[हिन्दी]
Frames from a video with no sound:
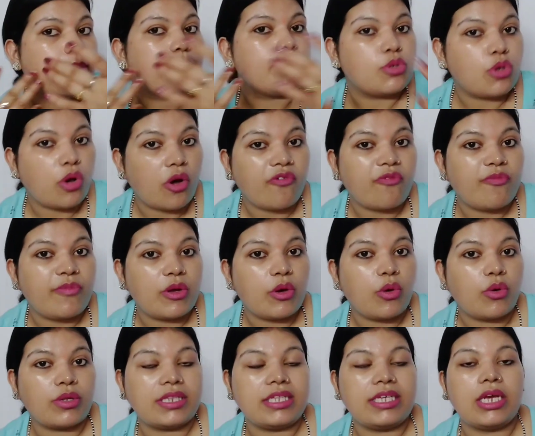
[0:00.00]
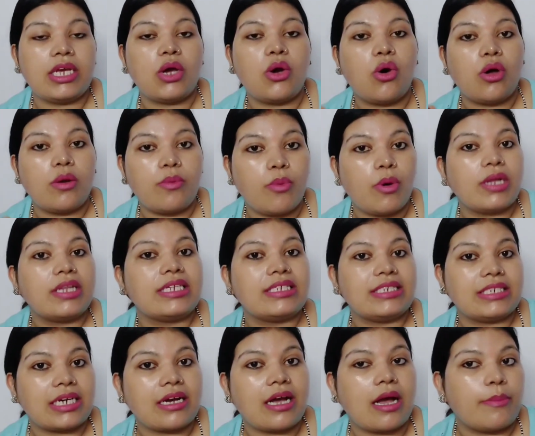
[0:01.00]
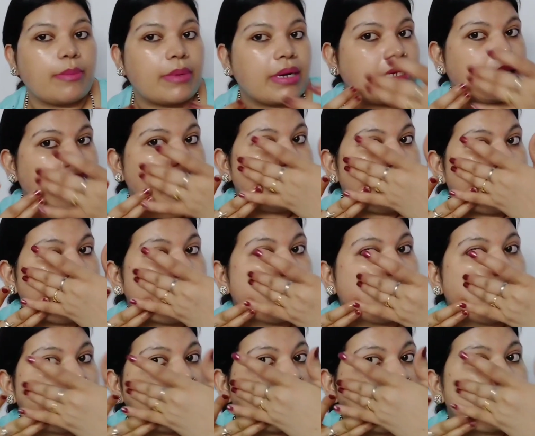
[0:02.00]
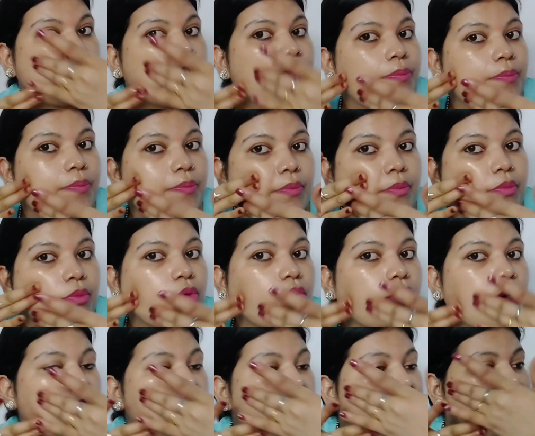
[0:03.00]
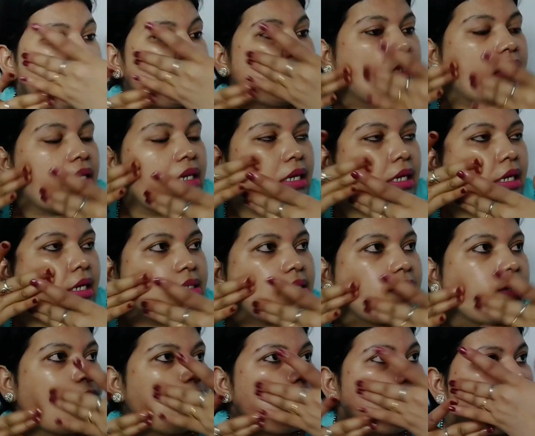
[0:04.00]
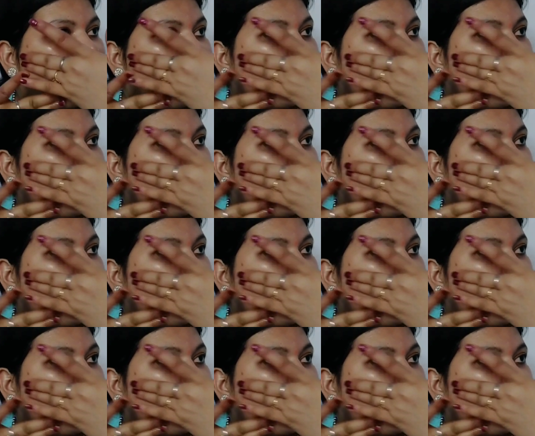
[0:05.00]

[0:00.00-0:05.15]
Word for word: एब्जॉर्व भी होती है और बहुत अच्छा काम करती है तो हमें इस तरीके से